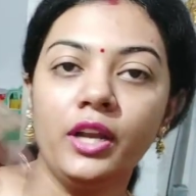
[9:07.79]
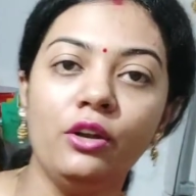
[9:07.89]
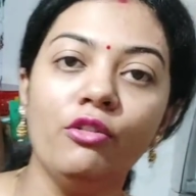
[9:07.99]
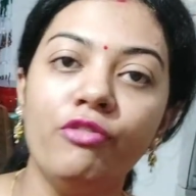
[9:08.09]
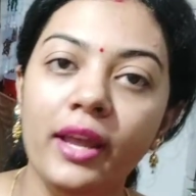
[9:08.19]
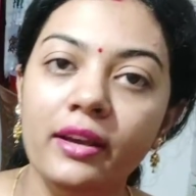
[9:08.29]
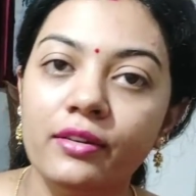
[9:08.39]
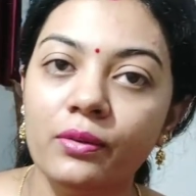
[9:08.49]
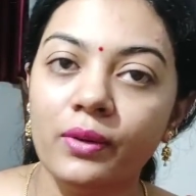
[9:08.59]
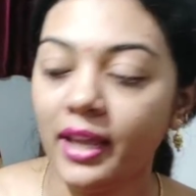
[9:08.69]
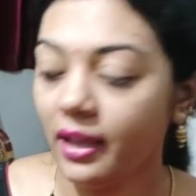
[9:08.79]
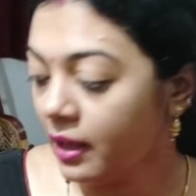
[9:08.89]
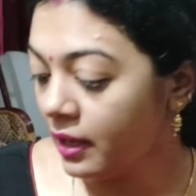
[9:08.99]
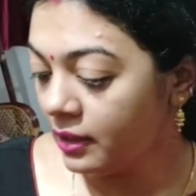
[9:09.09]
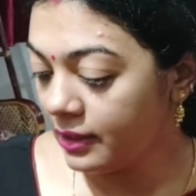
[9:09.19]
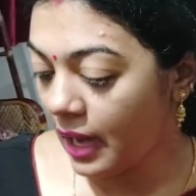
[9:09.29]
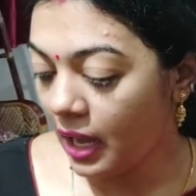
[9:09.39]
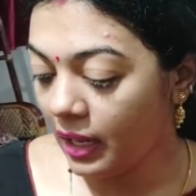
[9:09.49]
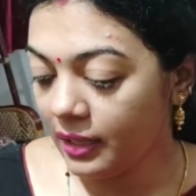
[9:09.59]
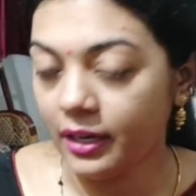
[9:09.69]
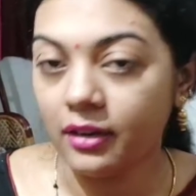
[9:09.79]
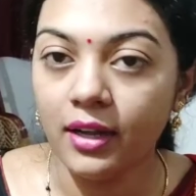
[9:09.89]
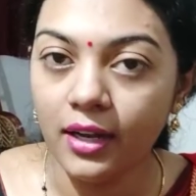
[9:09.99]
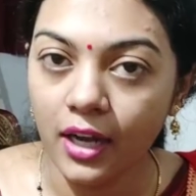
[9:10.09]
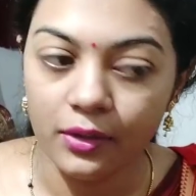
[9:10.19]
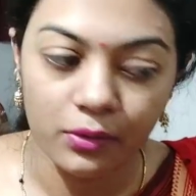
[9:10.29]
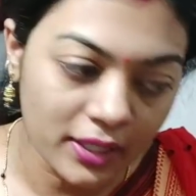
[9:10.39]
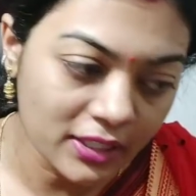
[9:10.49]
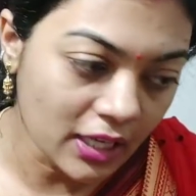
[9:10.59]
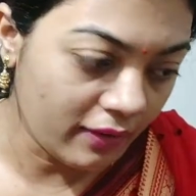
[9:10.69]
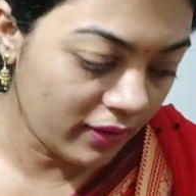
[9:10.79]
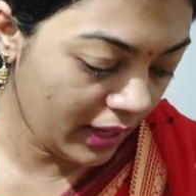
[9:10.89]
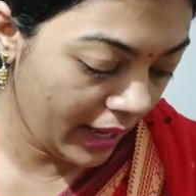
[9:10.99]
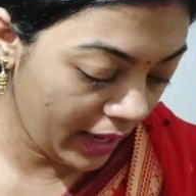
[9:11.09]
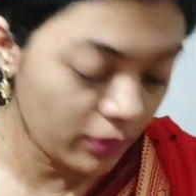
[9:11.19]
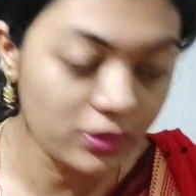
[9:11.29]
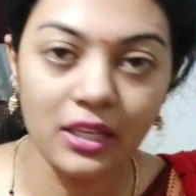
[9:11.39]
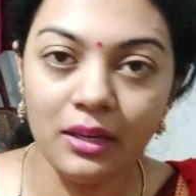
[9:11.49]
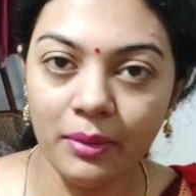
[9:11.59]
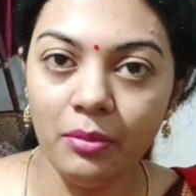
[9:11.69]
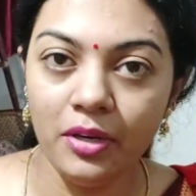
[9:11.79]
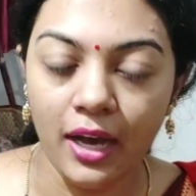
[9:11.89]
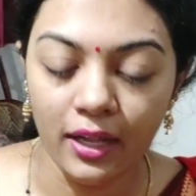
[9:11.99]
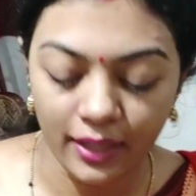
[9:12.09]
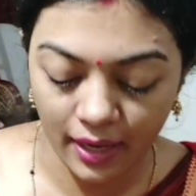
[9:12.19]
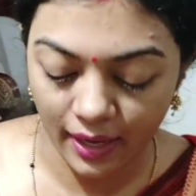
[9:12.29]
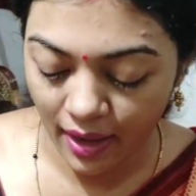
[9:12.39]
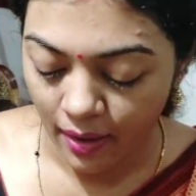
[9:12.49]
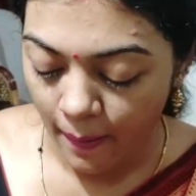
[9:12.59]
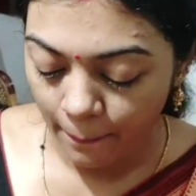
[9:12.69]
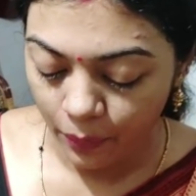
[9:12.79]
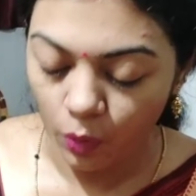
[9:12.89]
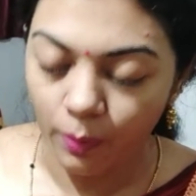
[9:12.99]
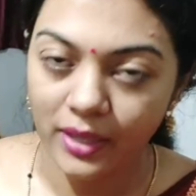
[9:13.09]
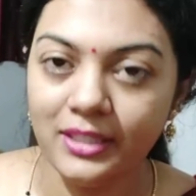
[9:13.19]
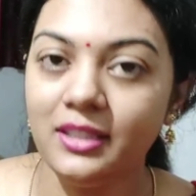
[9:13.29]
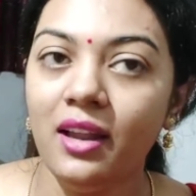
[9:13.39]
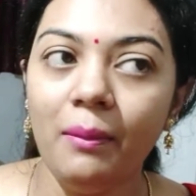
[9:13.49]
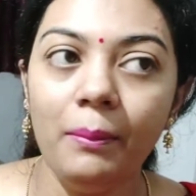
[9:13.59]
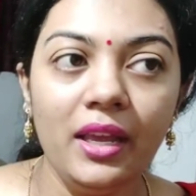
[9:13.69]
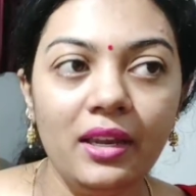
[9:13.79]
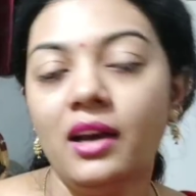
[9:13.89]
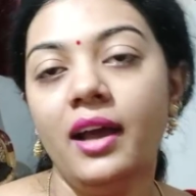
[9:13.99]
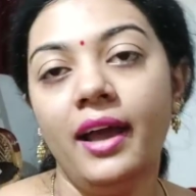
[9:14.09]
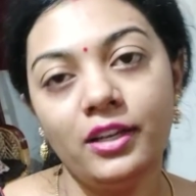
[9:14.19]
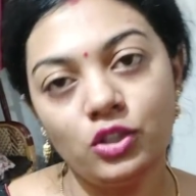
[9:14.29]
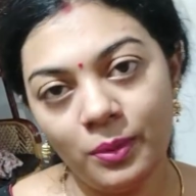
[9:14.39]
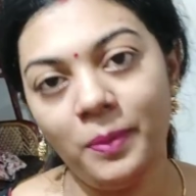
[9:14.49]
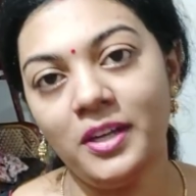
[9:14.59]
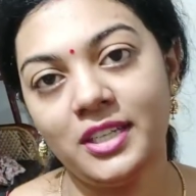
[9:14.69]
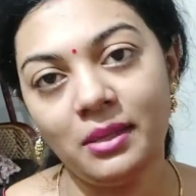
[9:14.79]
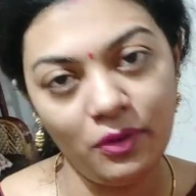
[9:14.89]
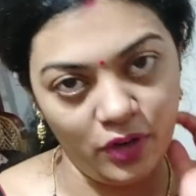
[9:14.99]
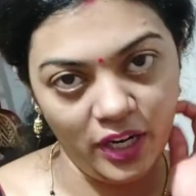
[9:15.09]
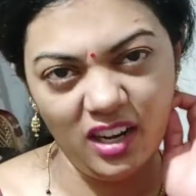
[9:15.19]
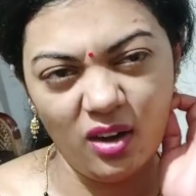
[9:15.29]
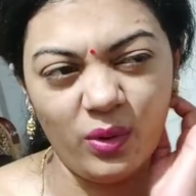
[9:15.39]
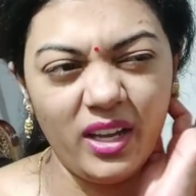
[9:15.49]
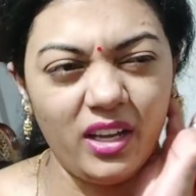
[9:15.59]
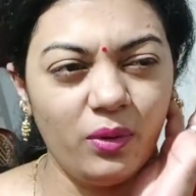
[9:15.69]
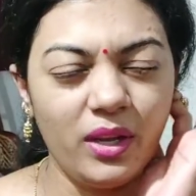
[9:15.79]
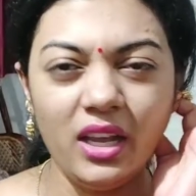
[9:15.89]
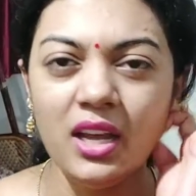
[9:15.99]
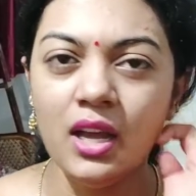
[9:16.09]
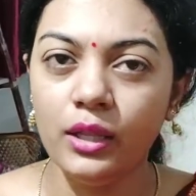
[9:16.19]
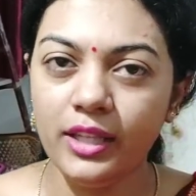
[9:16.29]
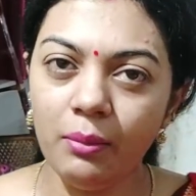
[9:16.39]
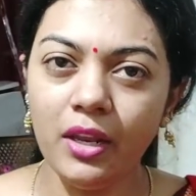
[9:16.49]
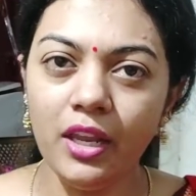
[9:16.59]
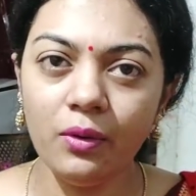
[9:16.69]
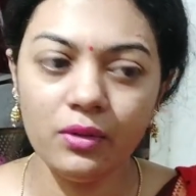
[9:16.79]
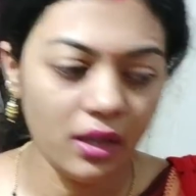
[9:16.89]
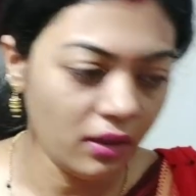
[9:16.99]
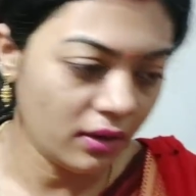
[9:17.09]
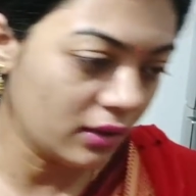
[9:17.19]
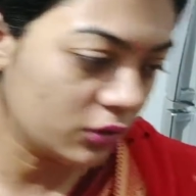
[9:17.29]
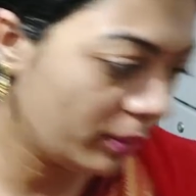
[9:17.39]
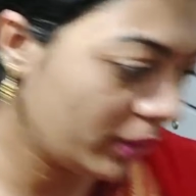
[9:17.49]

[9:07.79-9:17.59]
पोटेटो फ्राई कर दूंगी दाल तड़का लगा दूंगी चावल है उसके लिए मैंने बिठा दिया है तो बस इतना मेरा है जो भी प्रसाद मैं वही खाऊंगी क्योंकि दिन में नहीं होता रात